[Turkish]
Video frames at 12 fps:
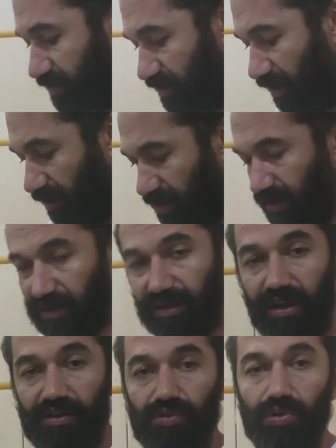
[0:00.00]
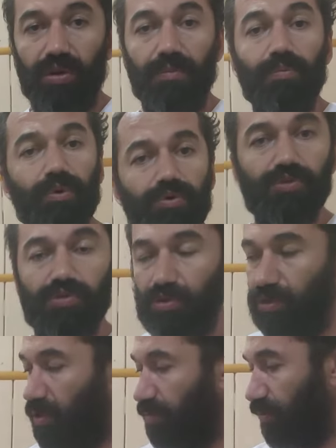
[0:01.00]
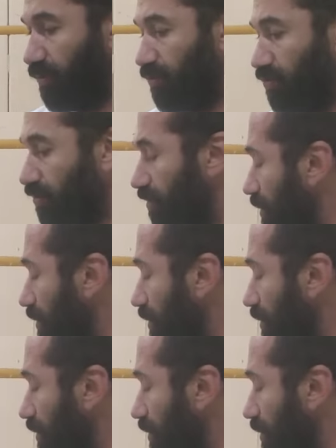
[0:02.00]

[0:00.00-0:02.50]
sağladıktan sonra pozisyonu yapıyoruz.